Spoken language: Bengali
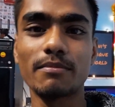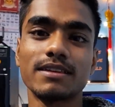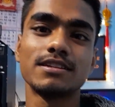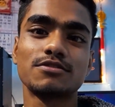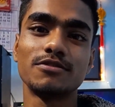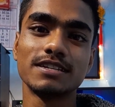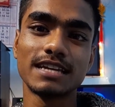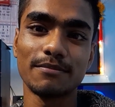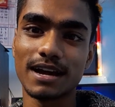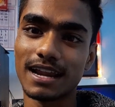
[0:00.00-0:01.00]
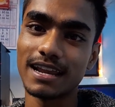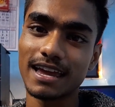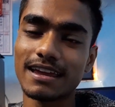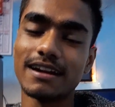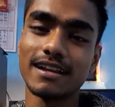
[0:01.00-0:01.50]
মেসেজ করি যে আমি
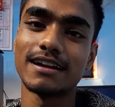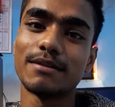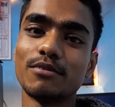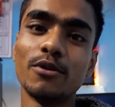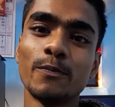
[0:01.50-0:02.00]
কালকেই এটা নেব